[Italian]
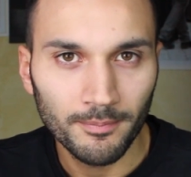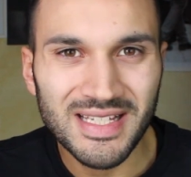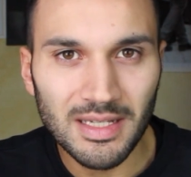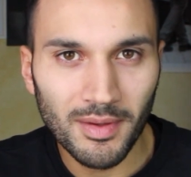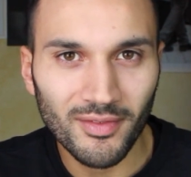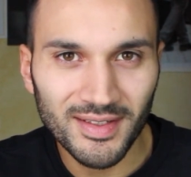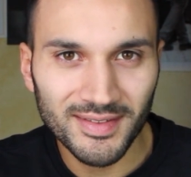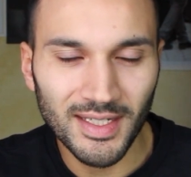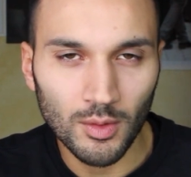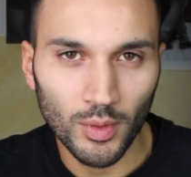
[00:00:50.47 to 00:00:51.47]
e sapeva
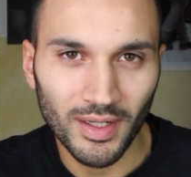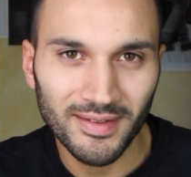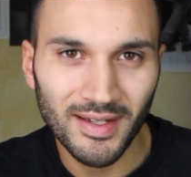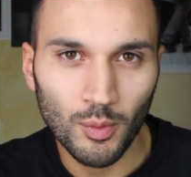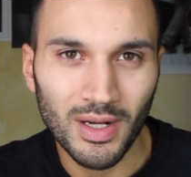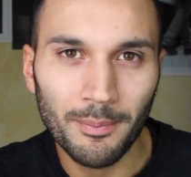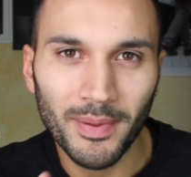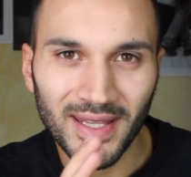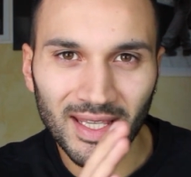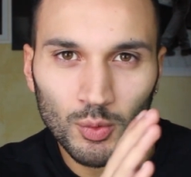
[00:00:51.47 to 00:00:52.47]
distinguere se
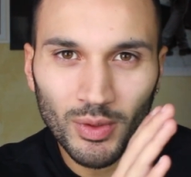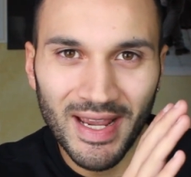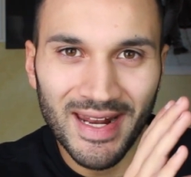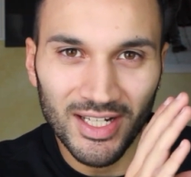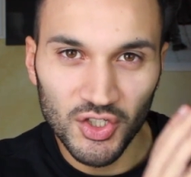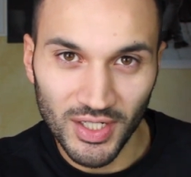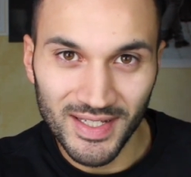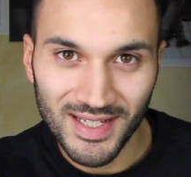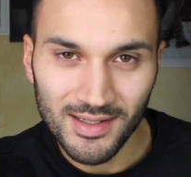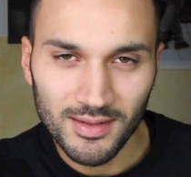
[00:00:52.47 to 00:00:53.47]
quell'apparecchiatura era
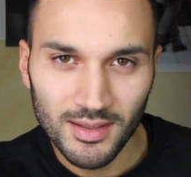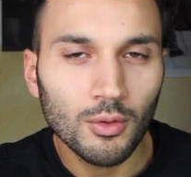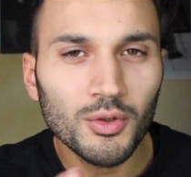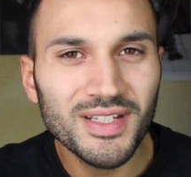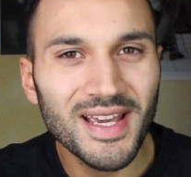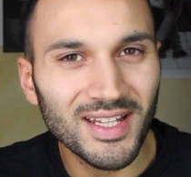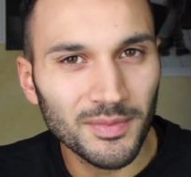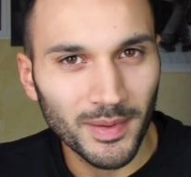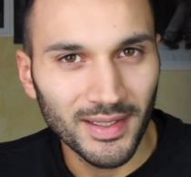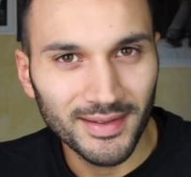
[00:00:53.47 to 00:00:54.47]
accesa o se era
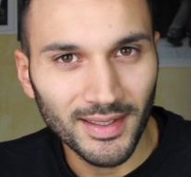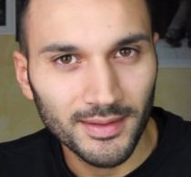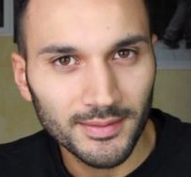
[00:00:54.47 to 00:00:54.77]
spenta.